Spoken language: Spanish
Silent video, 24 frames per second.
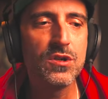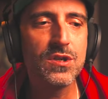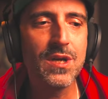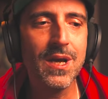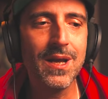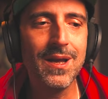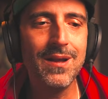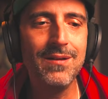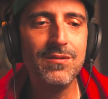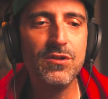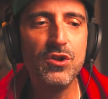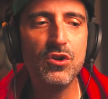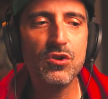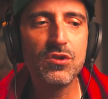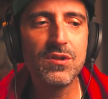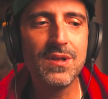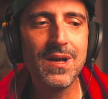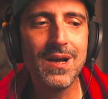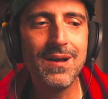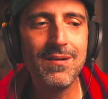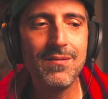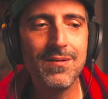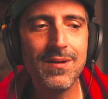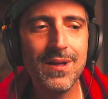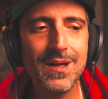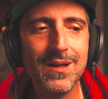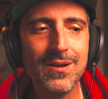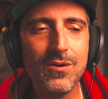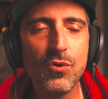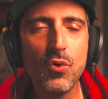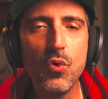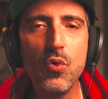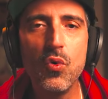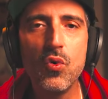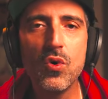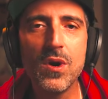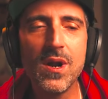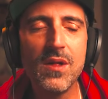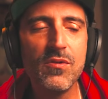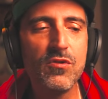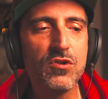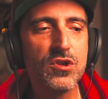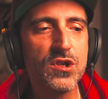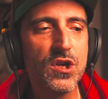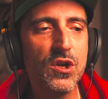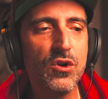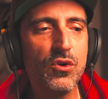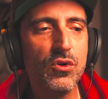O sea que el tío está
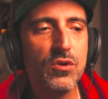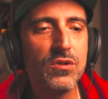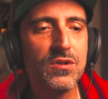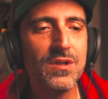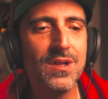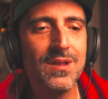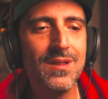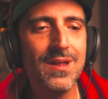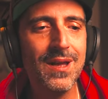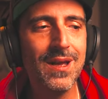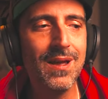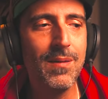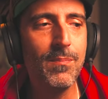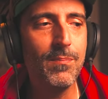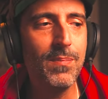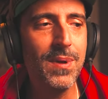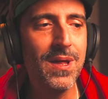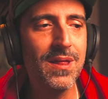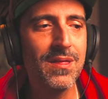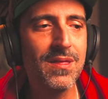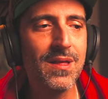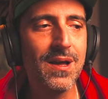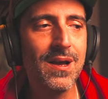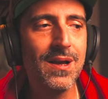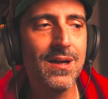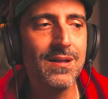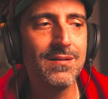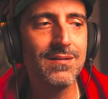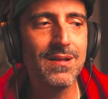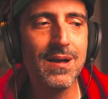currándoselo desde que empieza.